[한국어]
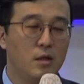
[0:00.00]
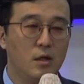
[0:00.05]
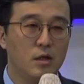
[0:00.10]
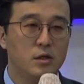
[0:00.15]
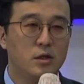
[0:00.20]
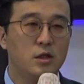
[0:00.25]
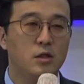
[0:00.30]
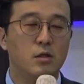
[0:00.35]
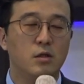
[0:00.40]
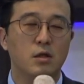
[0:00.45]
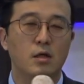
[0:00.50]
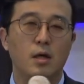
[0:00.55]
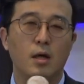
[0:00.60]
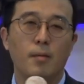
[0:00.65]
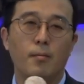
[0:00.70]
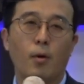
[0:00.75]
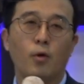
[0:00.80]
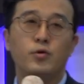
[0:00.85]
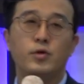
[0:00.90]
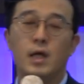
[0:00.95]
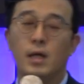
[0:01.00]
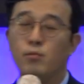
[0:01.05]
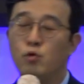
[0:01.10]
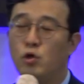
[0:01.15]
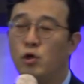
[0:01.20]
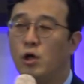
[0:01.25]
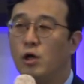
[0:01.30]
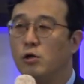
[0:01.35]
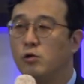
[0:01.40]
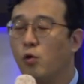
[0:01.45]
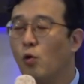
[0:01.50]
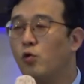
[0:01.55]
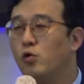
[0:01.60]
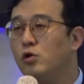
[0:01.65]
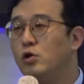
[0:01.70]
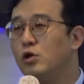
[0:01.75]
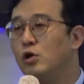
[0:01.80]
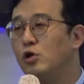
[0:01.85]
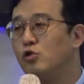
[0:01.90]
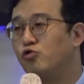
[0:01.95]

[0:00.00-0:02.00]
즉 번제물 소를